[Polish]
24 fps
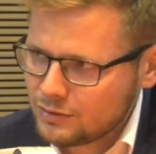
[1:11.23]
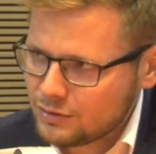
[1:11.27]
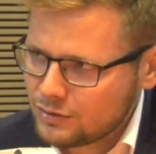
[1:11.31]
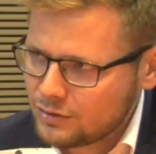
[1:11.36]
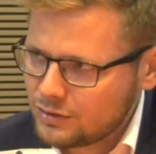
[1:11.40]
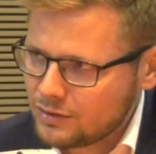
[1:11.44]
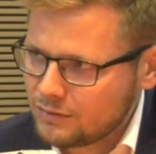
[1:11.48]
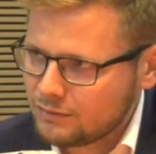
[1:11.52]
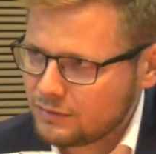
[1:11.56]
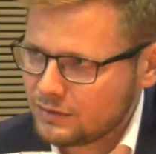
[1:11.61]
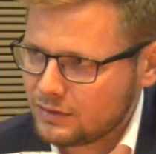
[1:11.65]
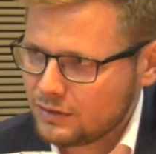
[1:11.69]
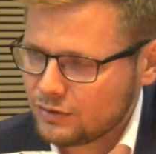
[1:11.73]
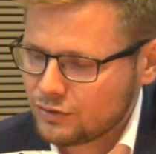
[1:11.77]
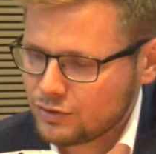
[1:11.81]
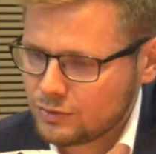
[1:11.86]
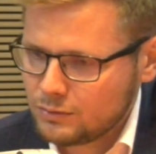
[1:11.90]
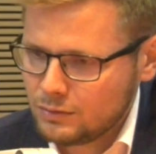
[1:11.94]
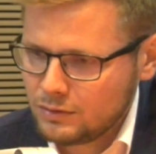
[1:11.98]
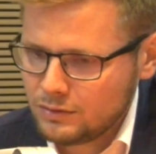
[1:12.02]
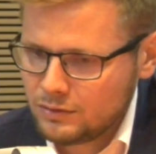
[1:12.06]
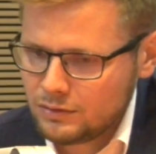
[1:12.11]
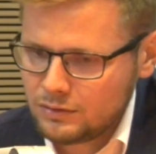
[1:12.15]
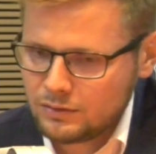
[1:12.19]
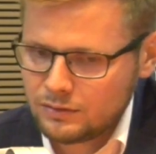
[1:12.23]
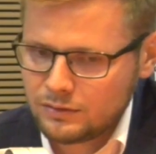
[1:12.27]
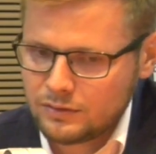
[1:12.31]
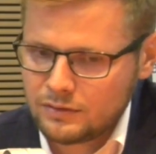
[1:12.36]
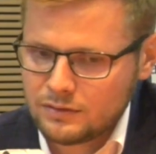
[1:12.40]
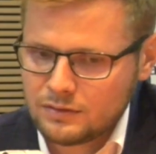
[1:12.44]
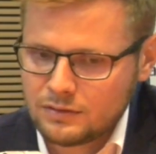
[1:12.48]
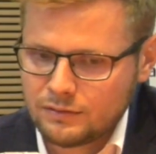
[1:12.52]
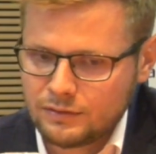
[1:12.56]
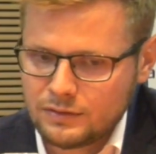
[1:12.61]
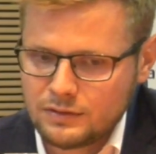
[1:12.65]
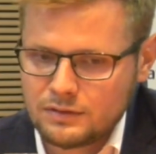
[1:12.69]
co się nie wydarzyło, tylko to
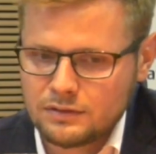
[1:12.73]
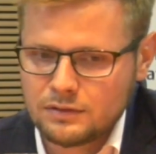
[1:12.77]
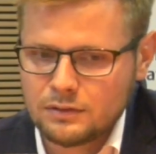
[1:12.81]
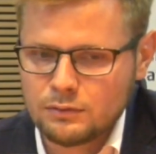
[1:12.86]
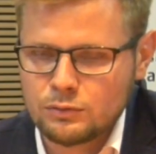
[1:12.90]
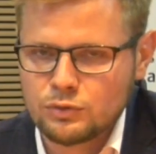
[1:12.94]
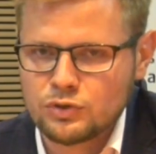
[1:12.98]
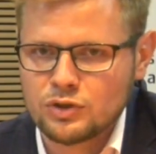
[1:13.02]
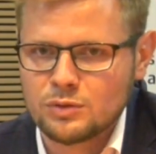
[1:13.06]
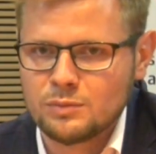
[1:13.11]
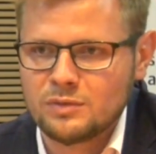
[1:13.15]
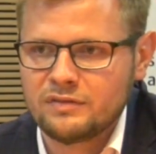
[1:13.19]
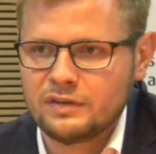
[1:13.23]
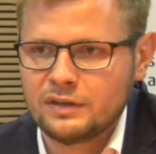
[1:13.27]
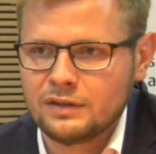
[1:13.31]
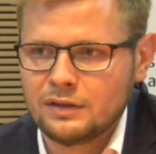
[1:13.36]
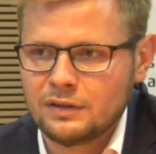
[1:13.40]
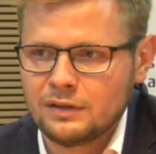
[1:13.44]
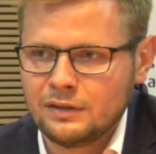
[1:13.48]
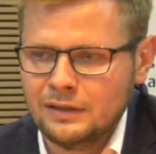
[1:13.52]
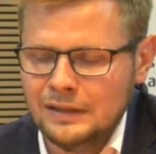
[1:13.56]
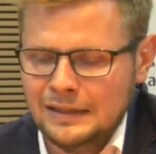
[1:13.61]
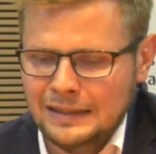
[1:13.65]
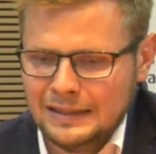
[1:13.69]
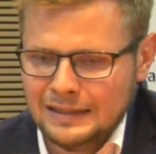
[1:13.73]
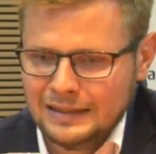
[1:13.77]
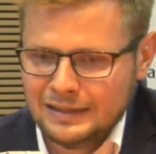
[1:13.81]
jest kwestia utrzymywania